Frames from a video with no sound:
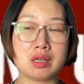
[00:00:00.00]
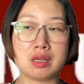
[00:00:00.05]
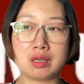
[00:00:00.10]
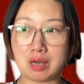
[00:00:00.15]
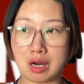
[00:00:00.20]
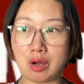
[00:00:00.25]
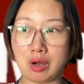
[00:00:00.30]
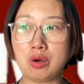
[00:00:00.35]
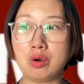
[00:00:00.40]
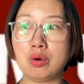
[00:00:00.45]

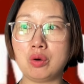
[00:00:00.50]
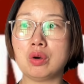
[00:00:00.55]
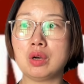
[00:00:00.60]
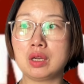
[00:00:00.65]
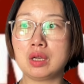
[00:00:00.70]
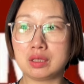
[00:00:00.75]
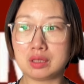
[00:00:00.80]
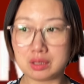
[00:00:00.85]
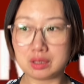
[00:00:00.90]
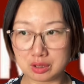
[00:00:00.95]
然后
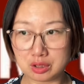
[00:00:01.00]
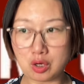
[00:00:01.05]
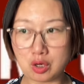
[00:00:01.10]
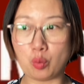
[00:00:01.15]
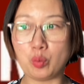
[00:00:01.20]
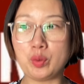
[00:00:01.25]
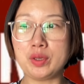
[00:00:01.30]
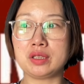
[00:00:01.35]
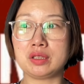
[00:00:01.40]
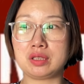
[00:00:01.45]
有
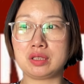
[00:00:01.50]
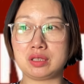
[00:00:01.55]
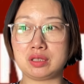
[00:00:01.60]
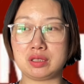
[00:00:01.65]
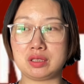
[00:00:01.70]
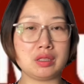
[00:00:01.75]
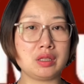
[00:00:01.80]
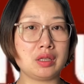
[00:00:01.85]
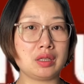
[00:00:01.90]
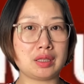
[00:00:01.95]
问
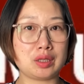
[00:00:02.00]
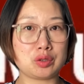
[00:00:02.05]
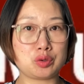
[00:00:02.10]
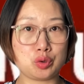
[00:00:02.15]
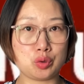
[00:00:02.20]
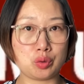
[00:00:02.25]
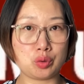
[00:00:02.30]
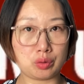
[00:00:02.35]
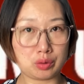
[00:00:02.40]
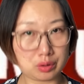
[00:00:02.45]
题那
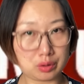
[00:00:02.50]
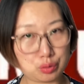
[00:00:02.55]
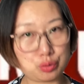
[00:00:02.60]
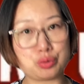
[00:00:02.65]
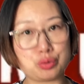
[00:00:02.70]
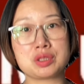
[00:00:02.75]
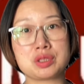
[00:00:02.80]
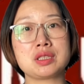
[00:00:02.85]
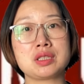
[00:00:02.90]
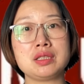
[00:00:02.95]
就
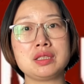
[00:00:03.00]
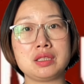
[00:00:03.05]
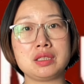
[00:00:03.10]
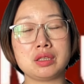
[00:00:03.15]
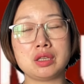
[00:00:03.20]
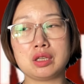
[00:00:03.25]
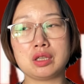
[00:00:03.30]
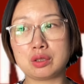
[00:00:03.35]
去私立。